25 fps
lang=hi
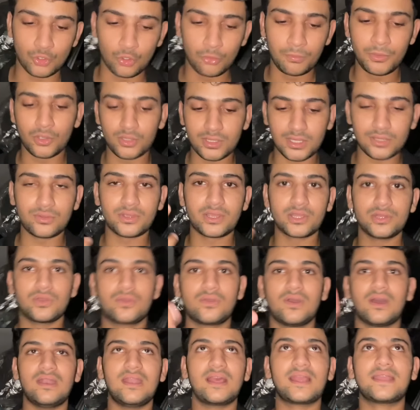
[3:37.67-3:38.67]
जो भी होता
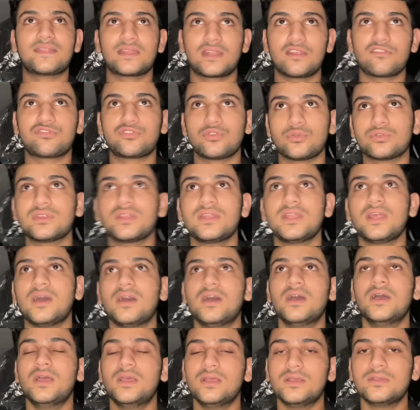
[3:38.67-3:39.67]
देखो अल्लाह की तरफ से होता ना
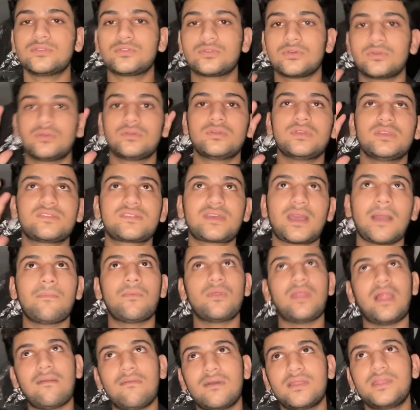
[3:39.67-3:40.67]
तो इसका
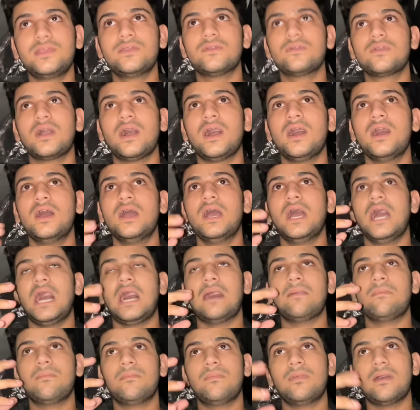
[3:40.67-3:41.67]
बुलावा नहीं होगा
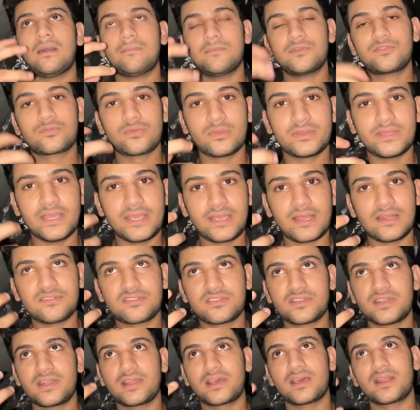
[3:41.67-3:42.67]
अब हम इसको यही
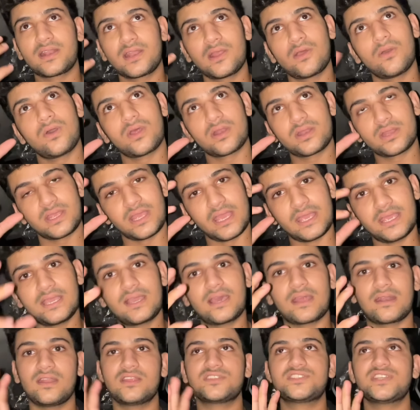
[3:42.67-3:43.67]
कंसिडर कर रहे हैं और यही
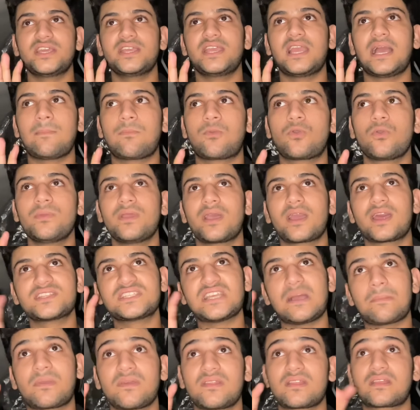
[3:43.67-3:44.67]
करना चाहिए आपको भी
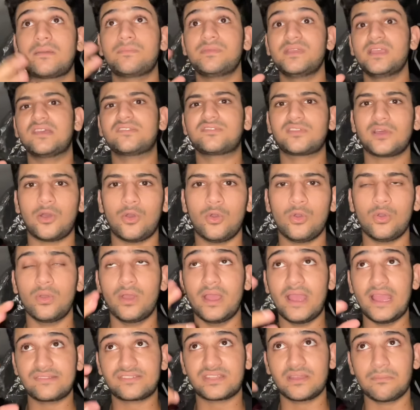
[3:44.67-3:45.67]
अगर आपका कभी ऐसा हो
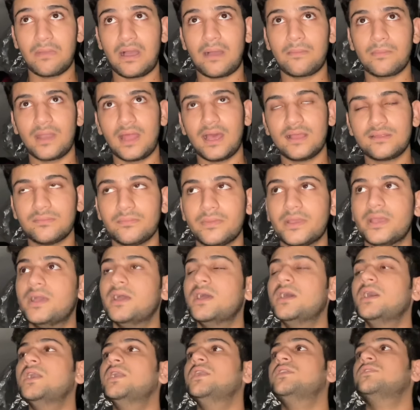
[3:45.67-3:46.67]
ऐसे मामला में
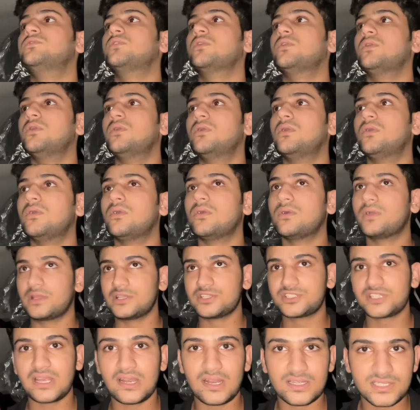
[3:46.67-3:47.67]
तो
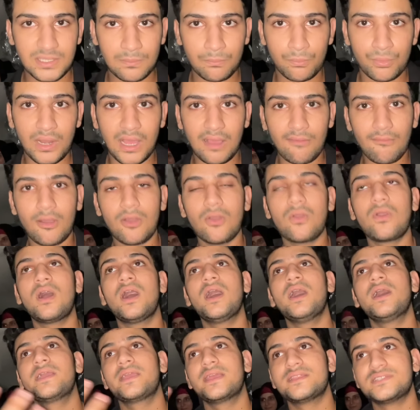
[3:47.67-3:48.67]
इनशाला जब बुलावा
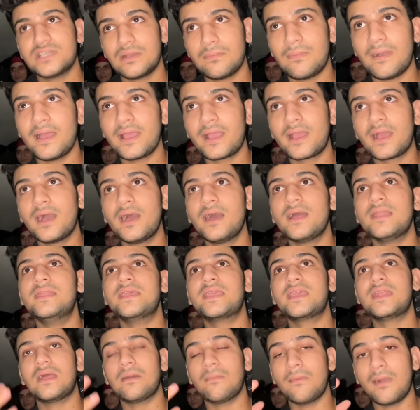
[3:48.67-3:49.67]
होगा ये जब आएगा
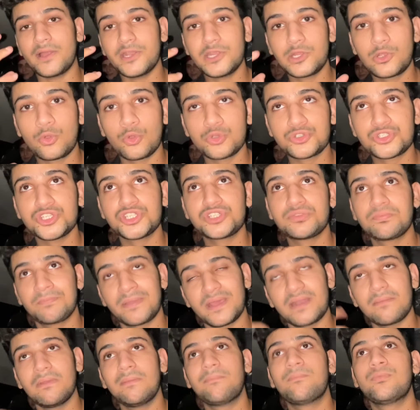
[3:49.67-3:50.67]
लेकिन हमारी कोशिश
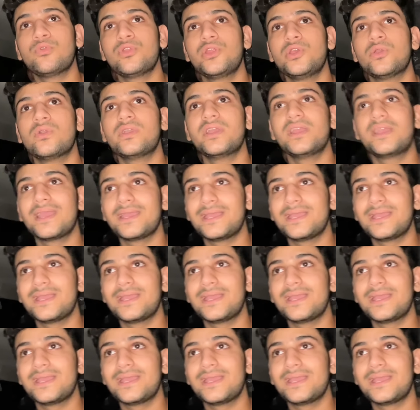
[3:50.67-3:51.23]
फिर भी पूरी होगी कि